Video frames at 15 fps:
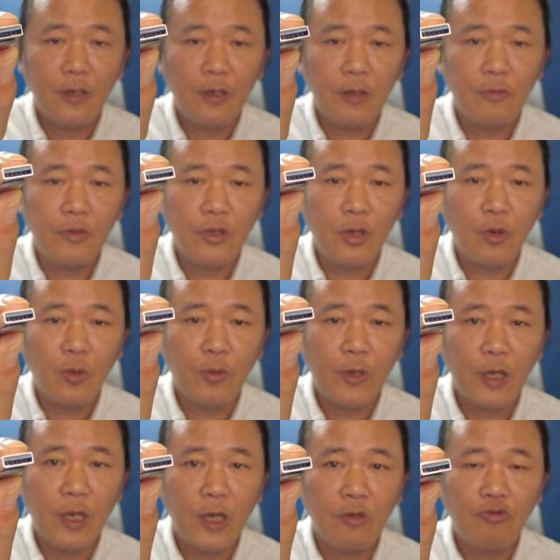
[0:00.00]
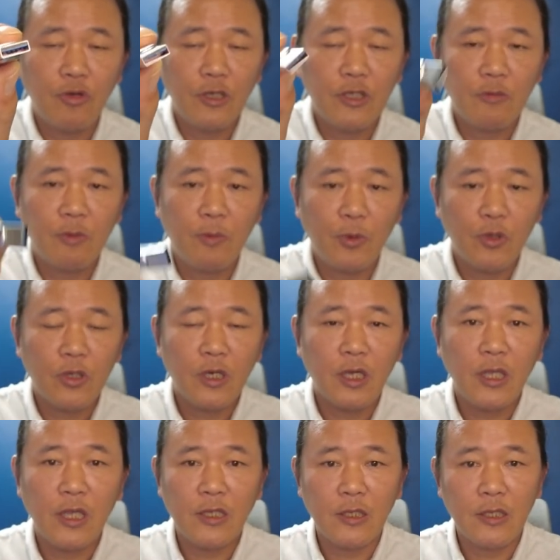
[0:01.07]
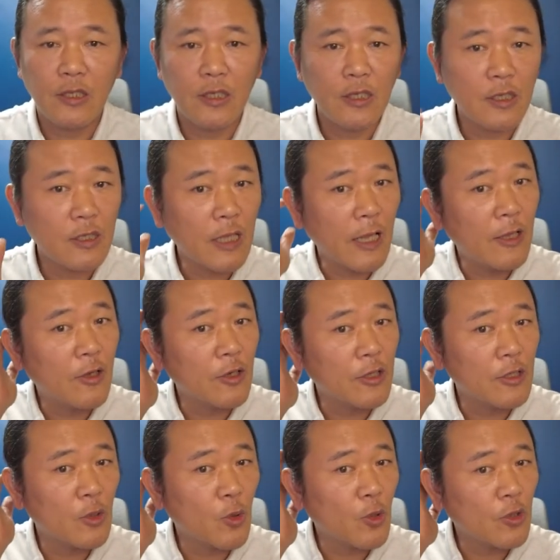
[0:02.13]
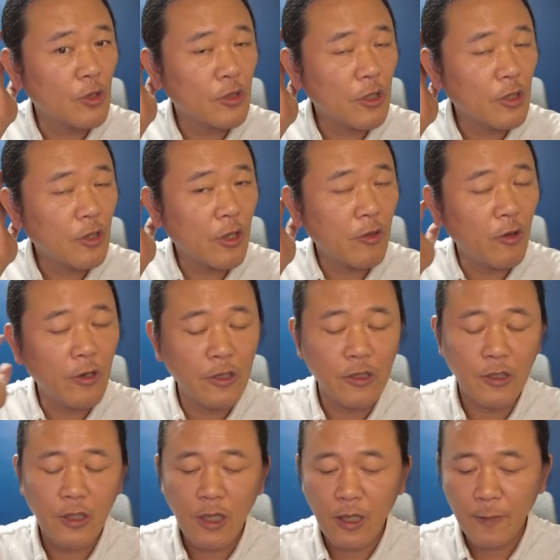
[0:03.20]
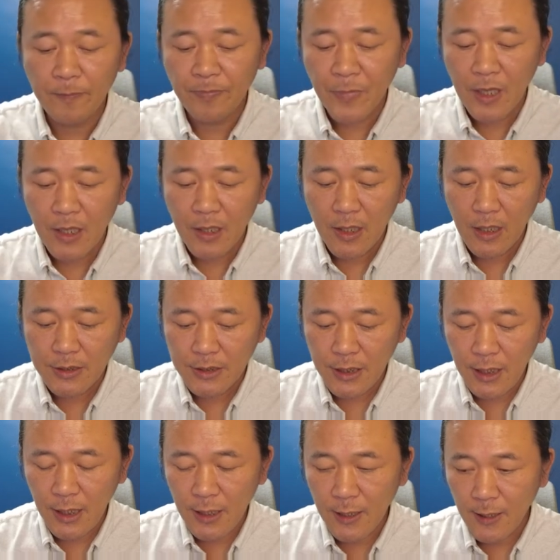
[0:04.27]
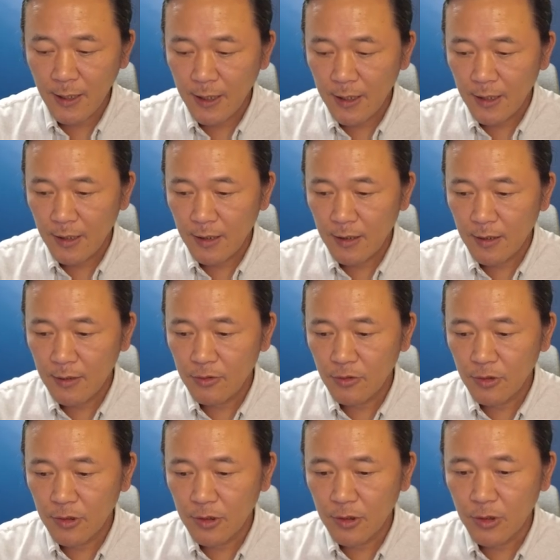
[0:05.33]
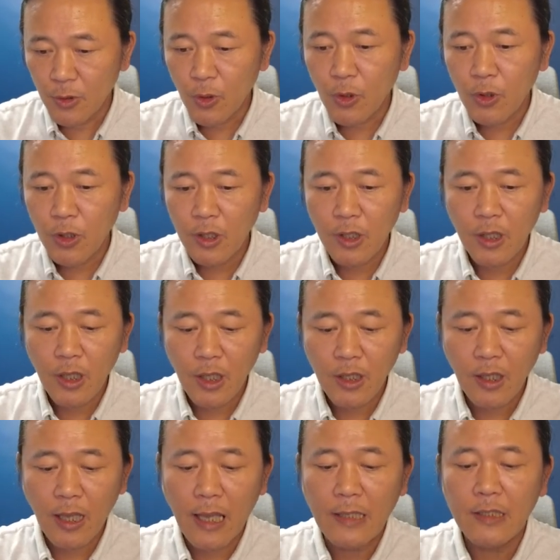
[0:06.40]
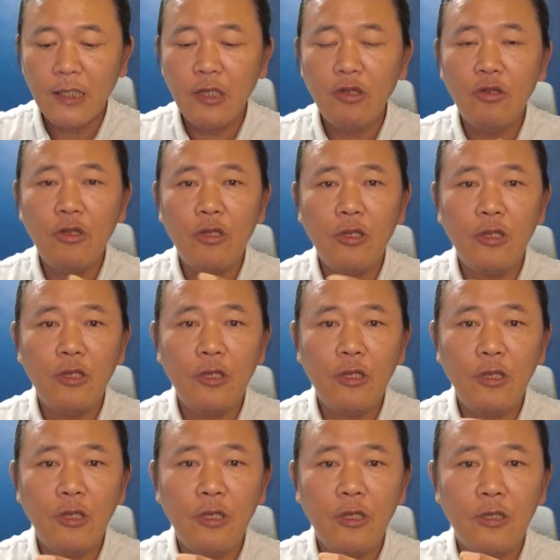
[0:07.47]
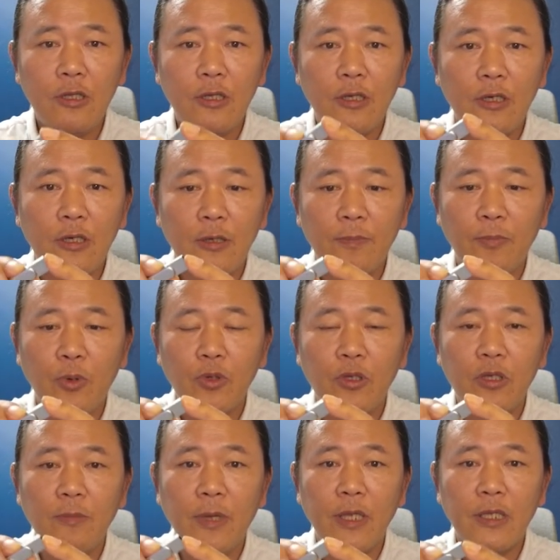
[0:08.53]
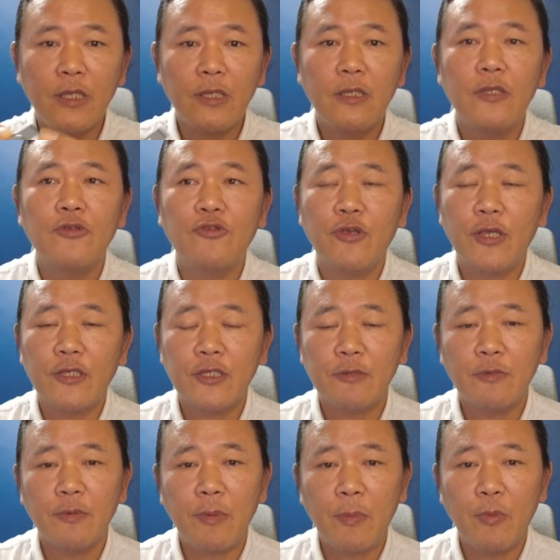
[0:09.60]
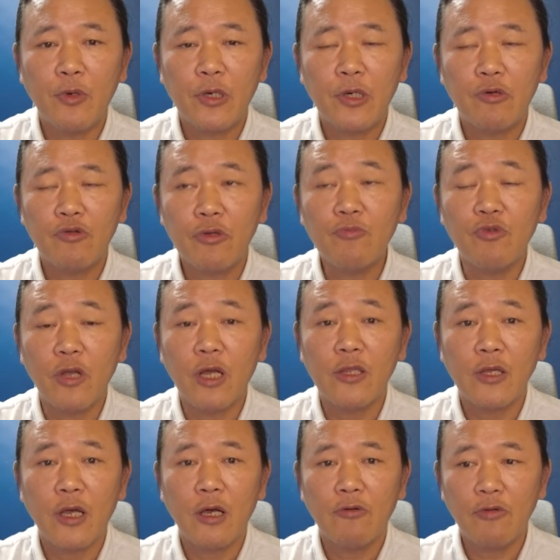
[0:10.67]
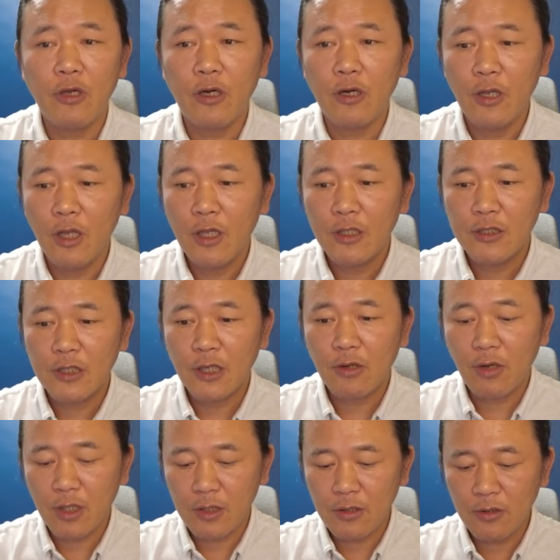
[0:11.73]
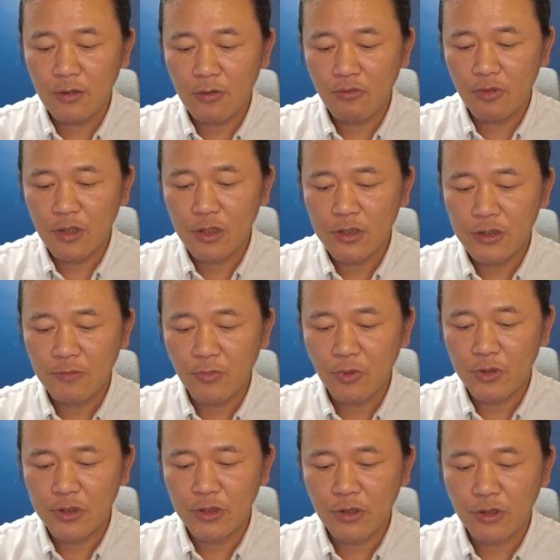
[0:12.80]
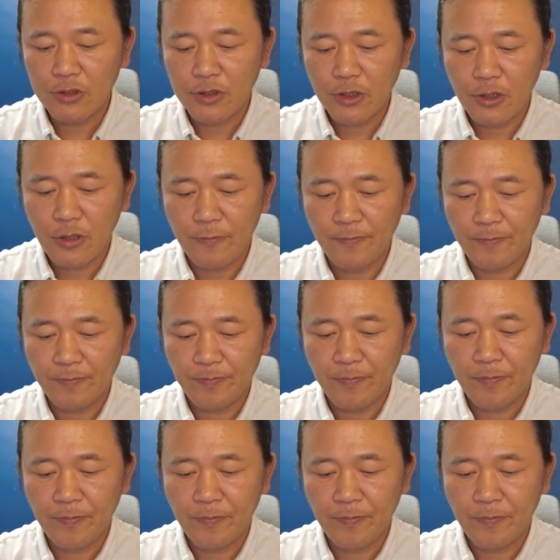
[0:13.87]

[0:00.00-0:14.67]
컴퓨터에 꼽게 USB 포트가 내, 이, 달려있는 그런 형태로 되어 있는데 사실 어, 이렇게 단일 포트만 있는 USB 메모리로는 불가능하고요 제 거 같은 경우에는 지금 보시는 것처럼